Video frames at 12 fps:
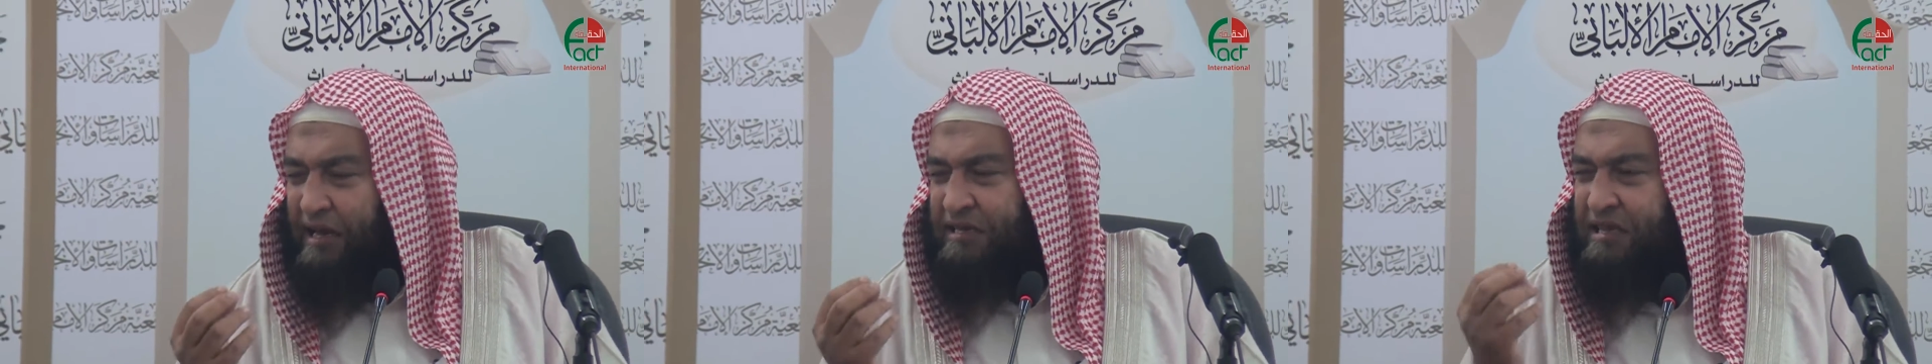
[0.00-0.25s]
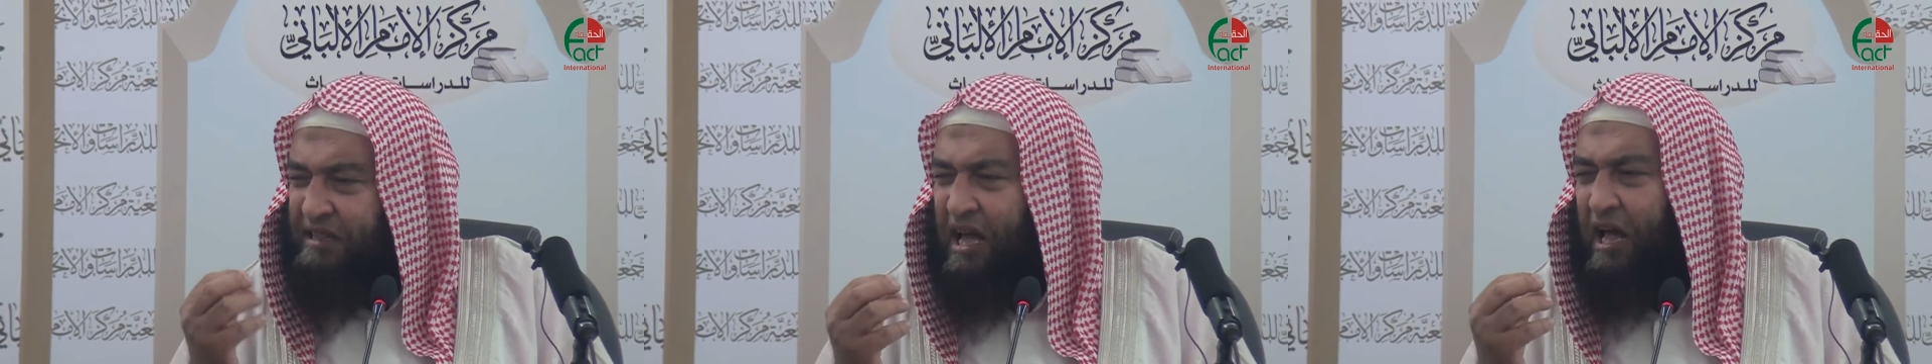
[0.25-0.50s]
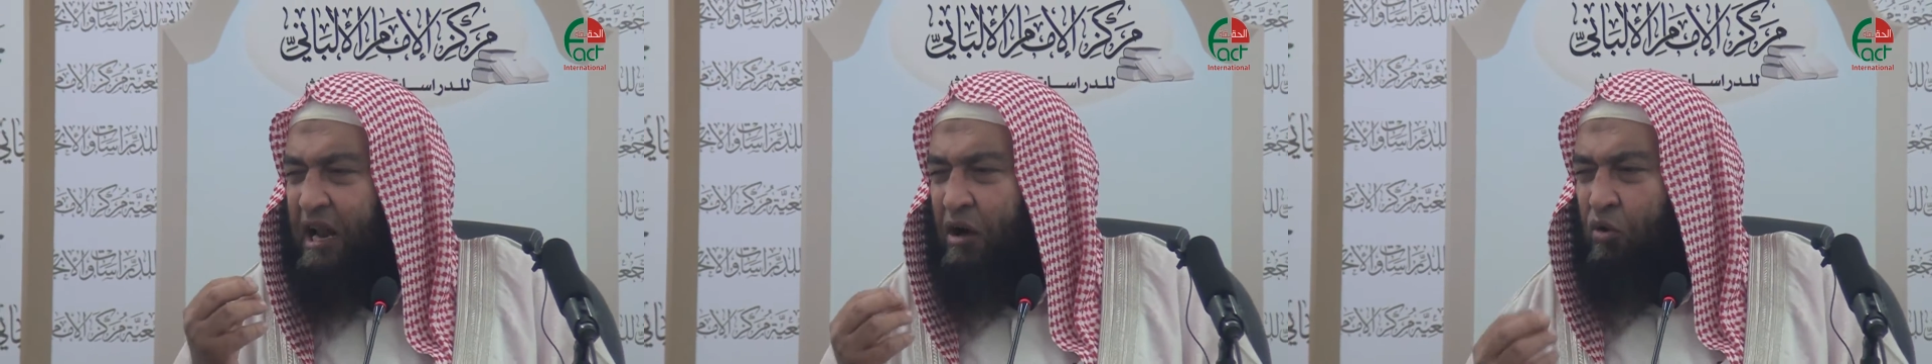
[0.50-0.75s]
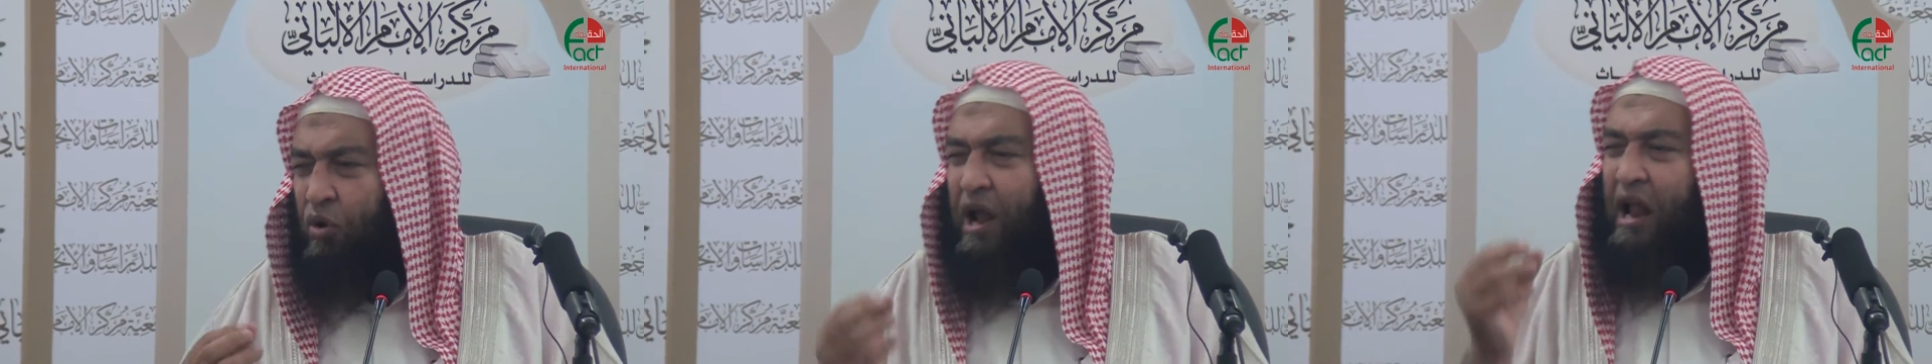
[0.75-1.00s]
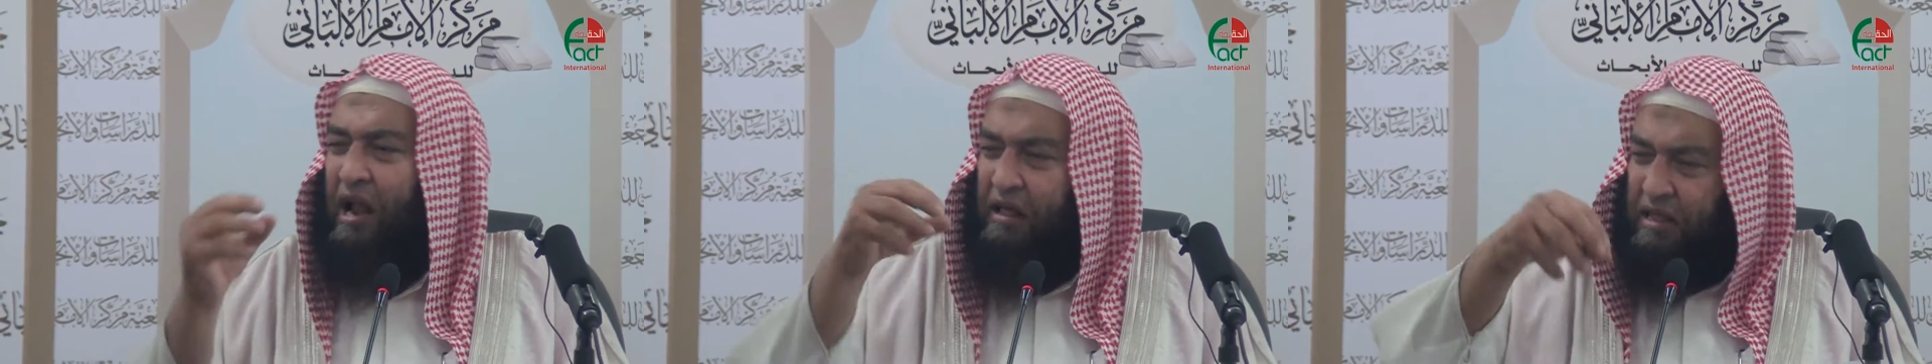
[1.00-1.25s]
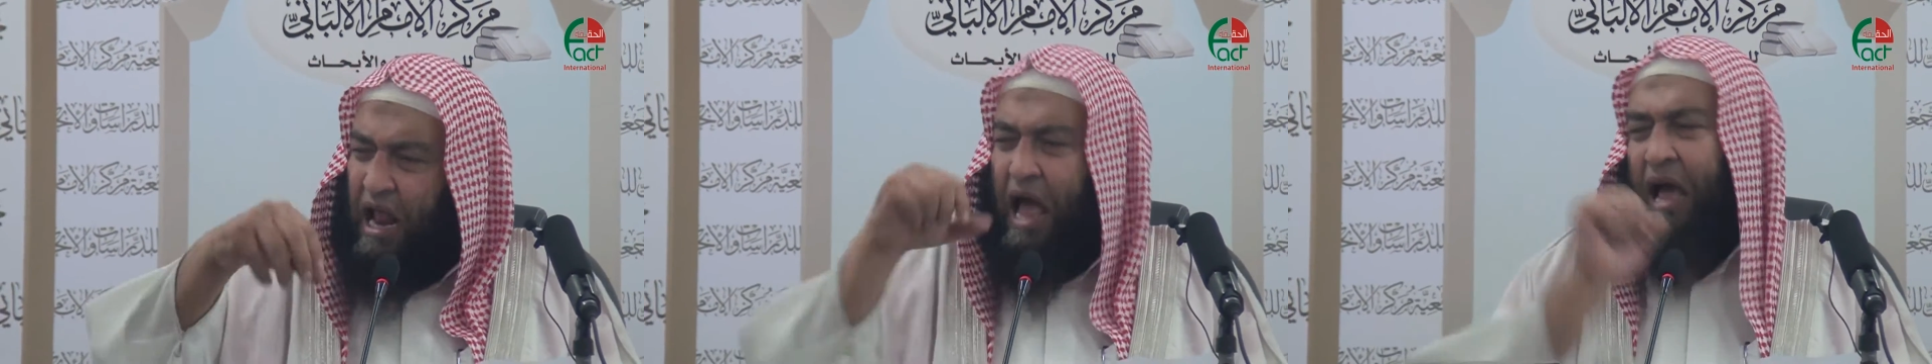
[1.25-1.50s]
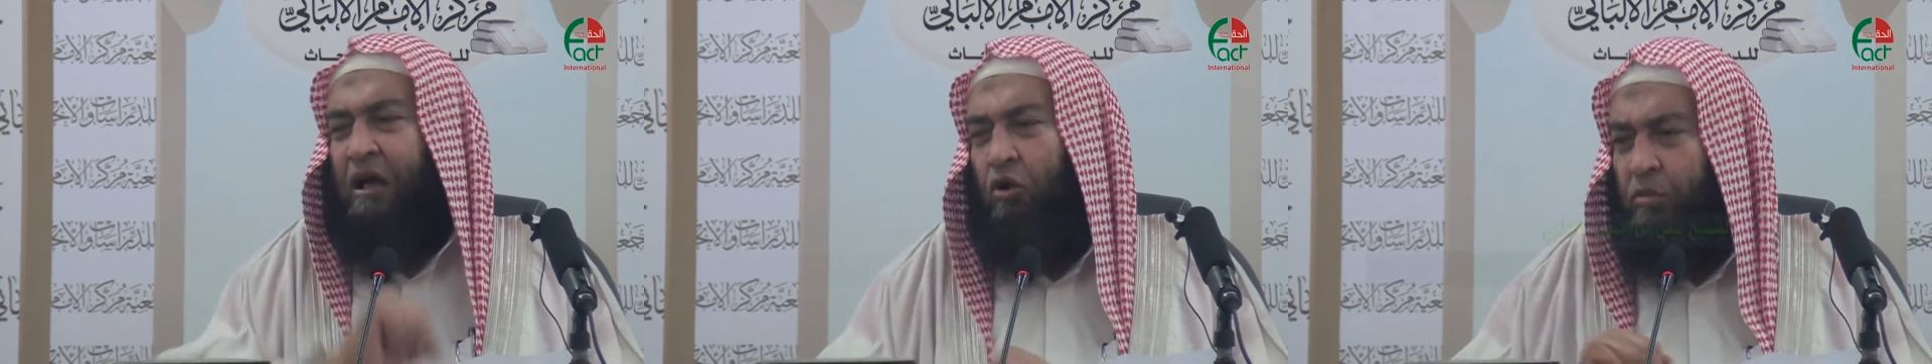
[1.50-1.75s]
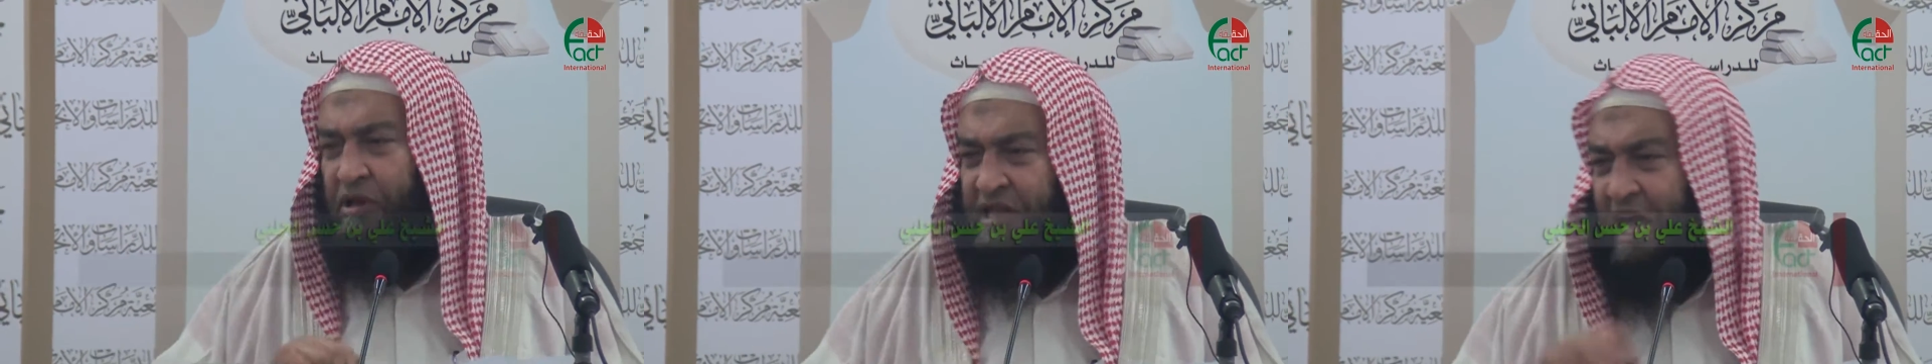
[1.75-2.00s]
استطيع ان اقول الذي لا
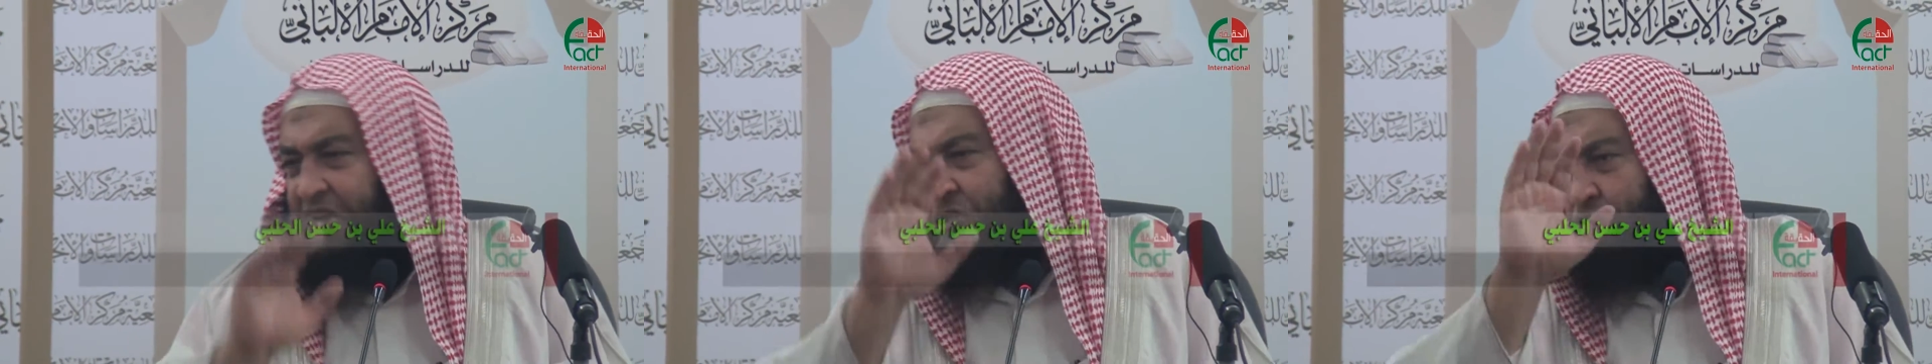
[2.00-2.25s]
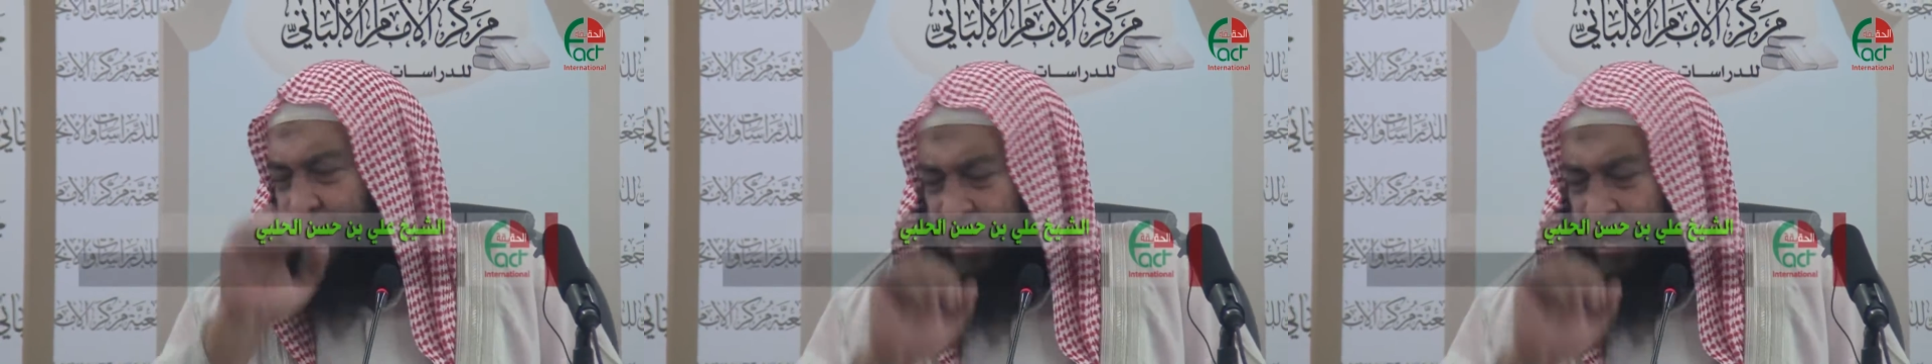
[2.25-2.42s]
يخلو من تعصب